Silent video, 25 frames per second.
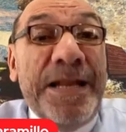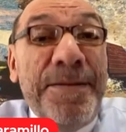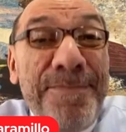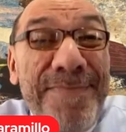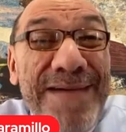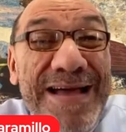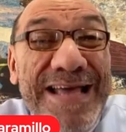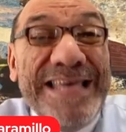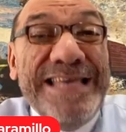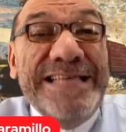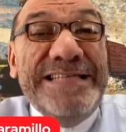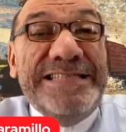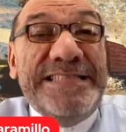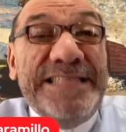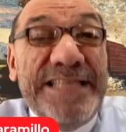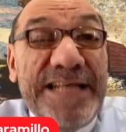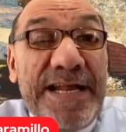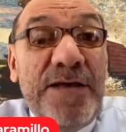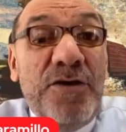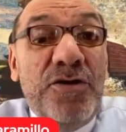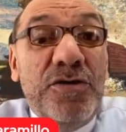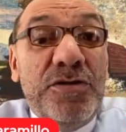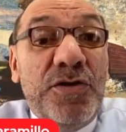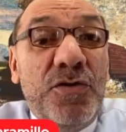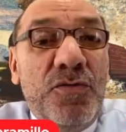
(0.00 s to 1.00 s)

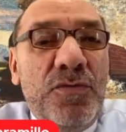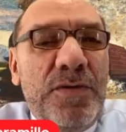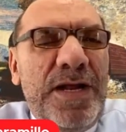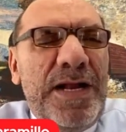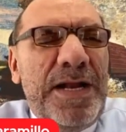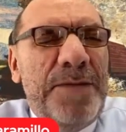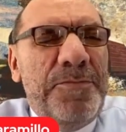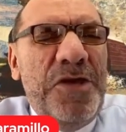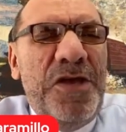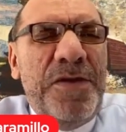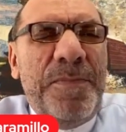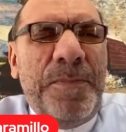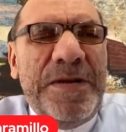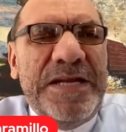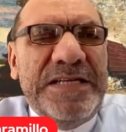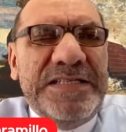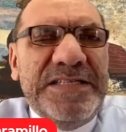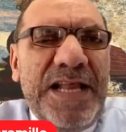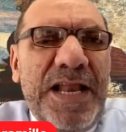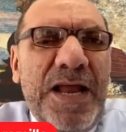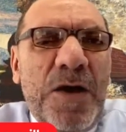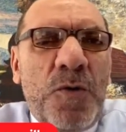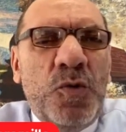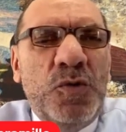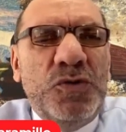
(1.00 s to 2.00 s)
magistrado de tribunal, a mí me parece
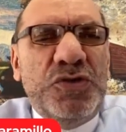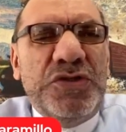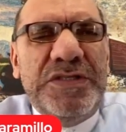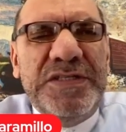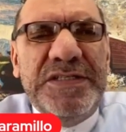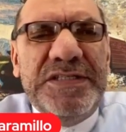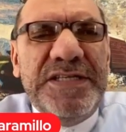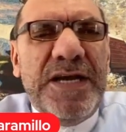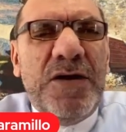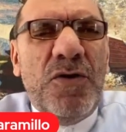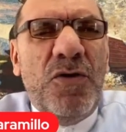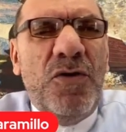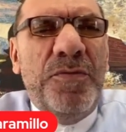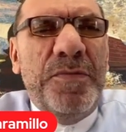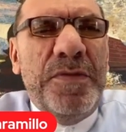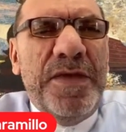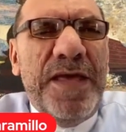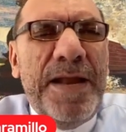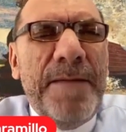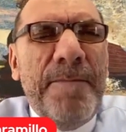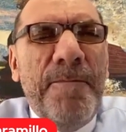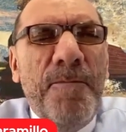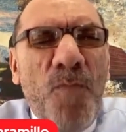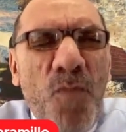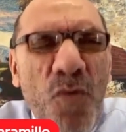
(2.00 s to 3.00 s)
la justicia
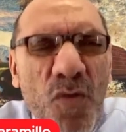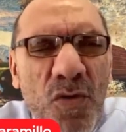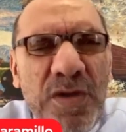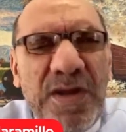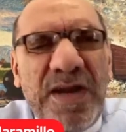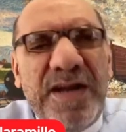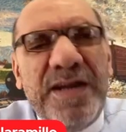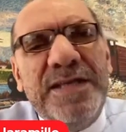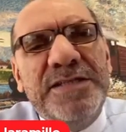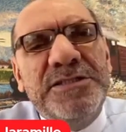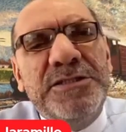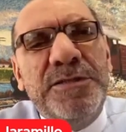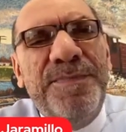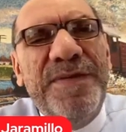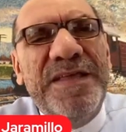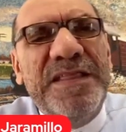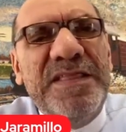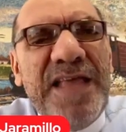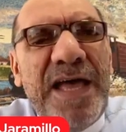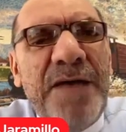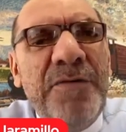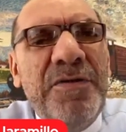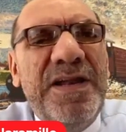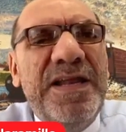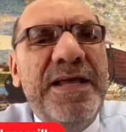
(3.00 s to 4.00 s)
colombiana muy
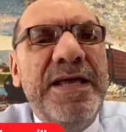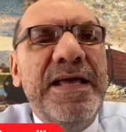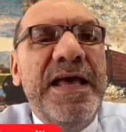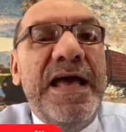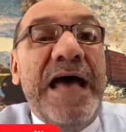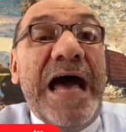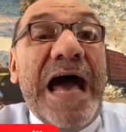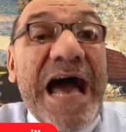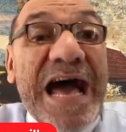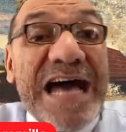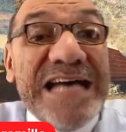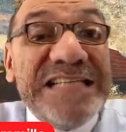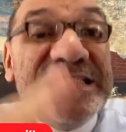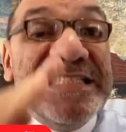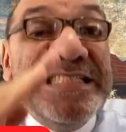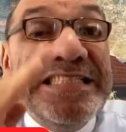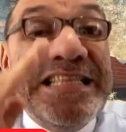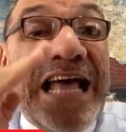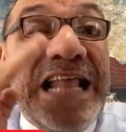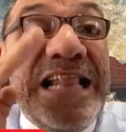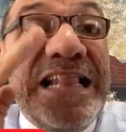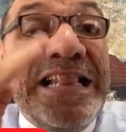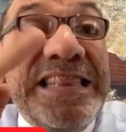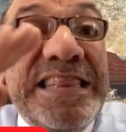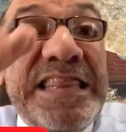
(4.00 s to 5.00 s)
respetable, hasta
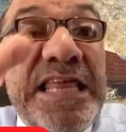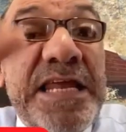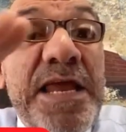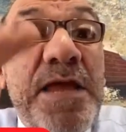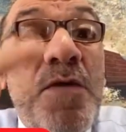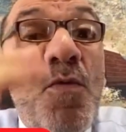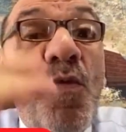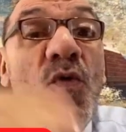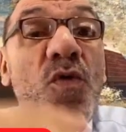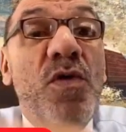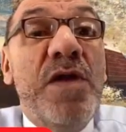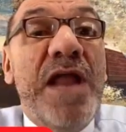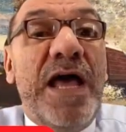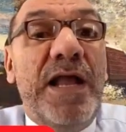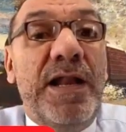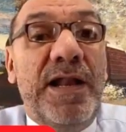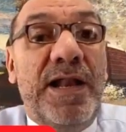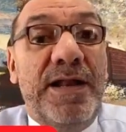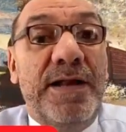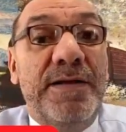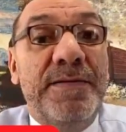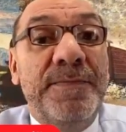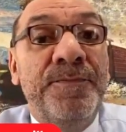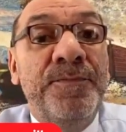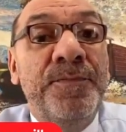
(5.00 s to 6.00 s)
el tribunal.
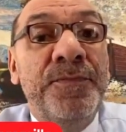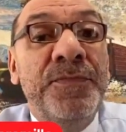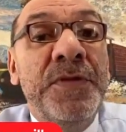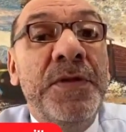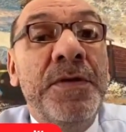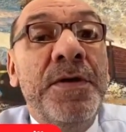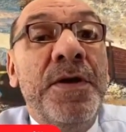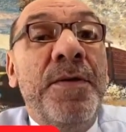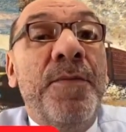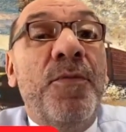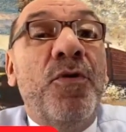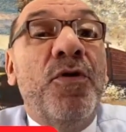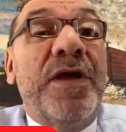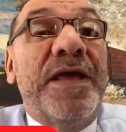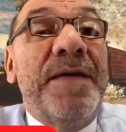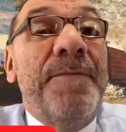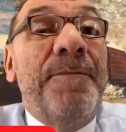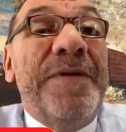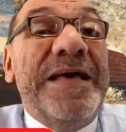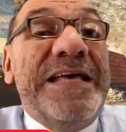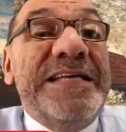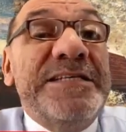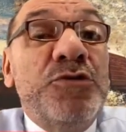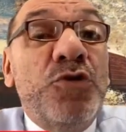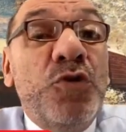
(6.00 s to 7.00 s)
Porque
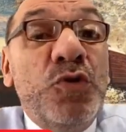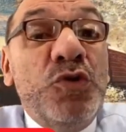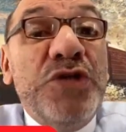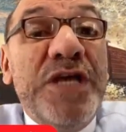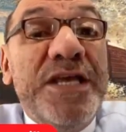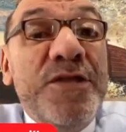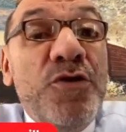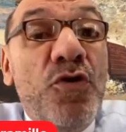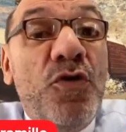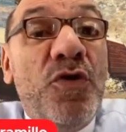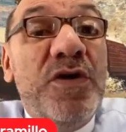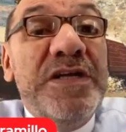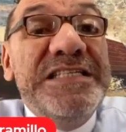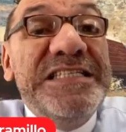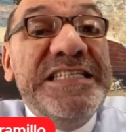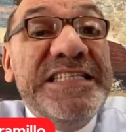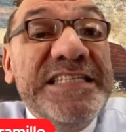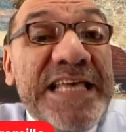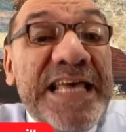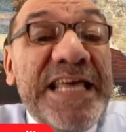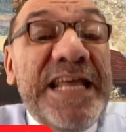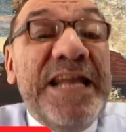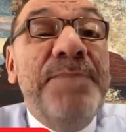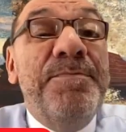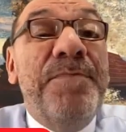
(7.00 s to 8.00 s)
para estos señores
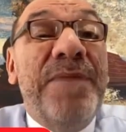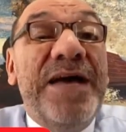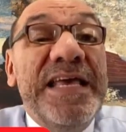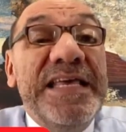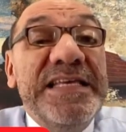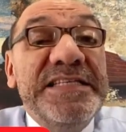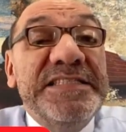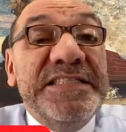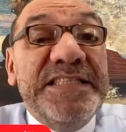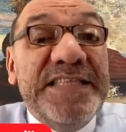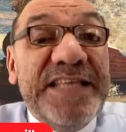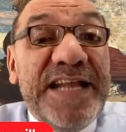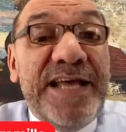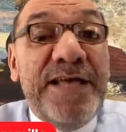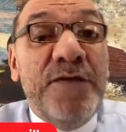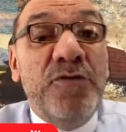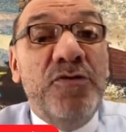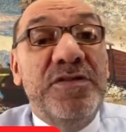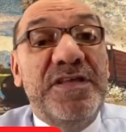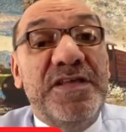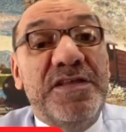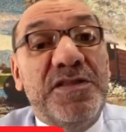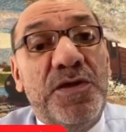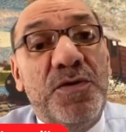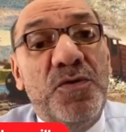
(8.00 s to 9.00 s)
ser magistrados
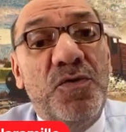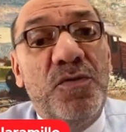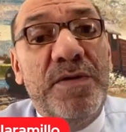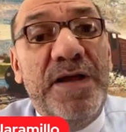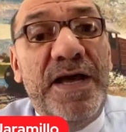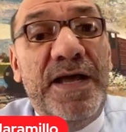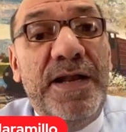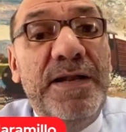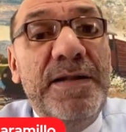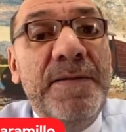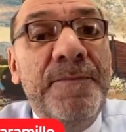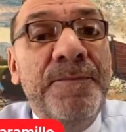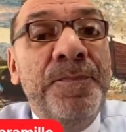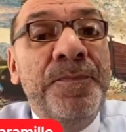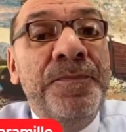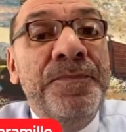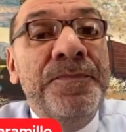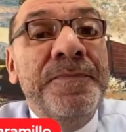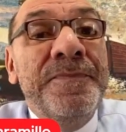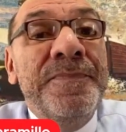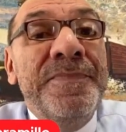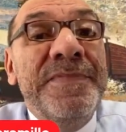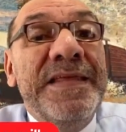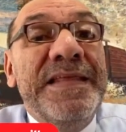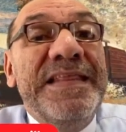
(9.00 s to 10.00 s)
de tribunal
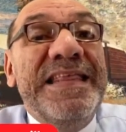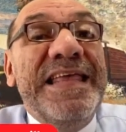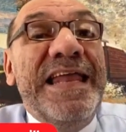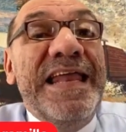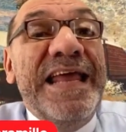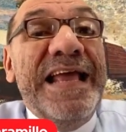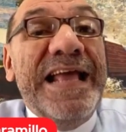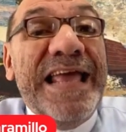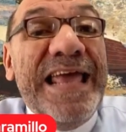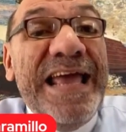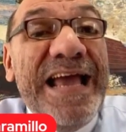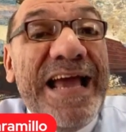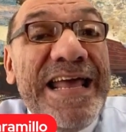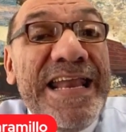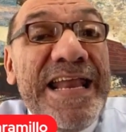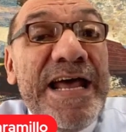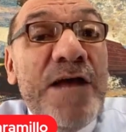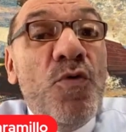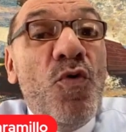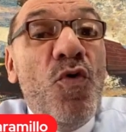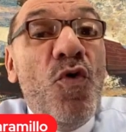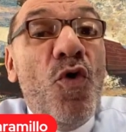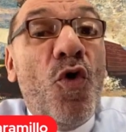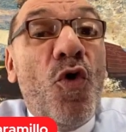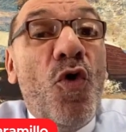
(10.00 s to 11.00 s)
tienen que ganar
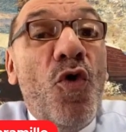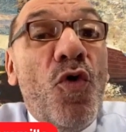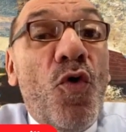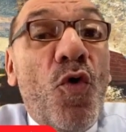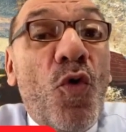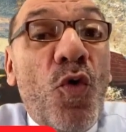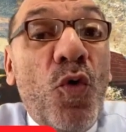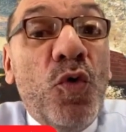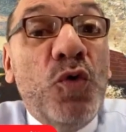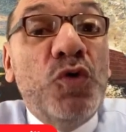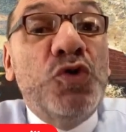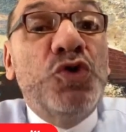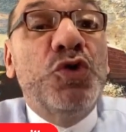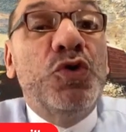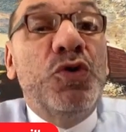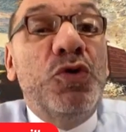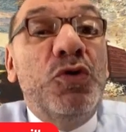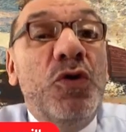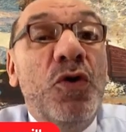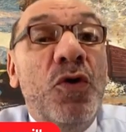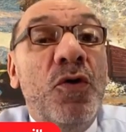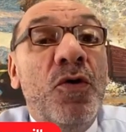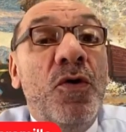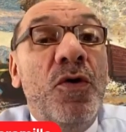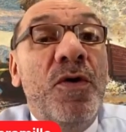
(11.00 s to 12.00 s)
un
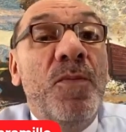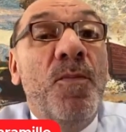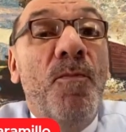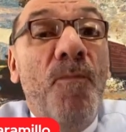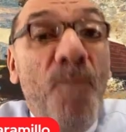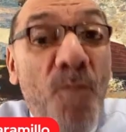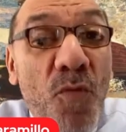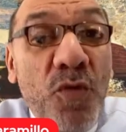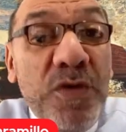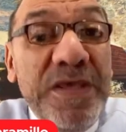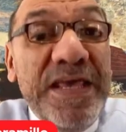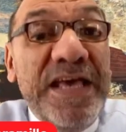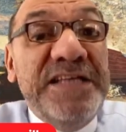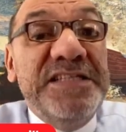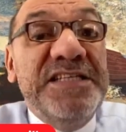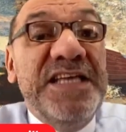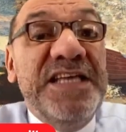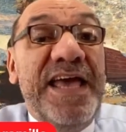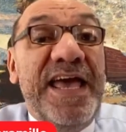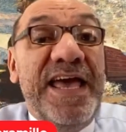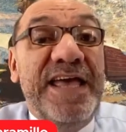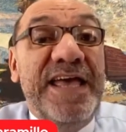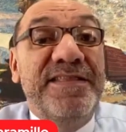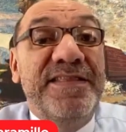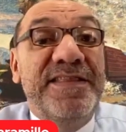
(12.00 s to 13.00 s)
concurso muy
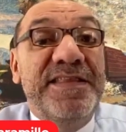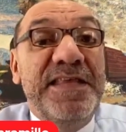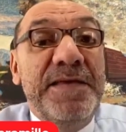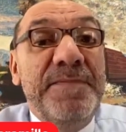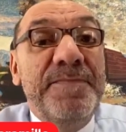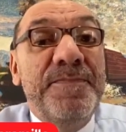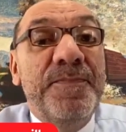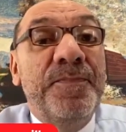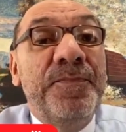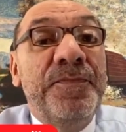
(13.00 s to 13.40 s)
exigente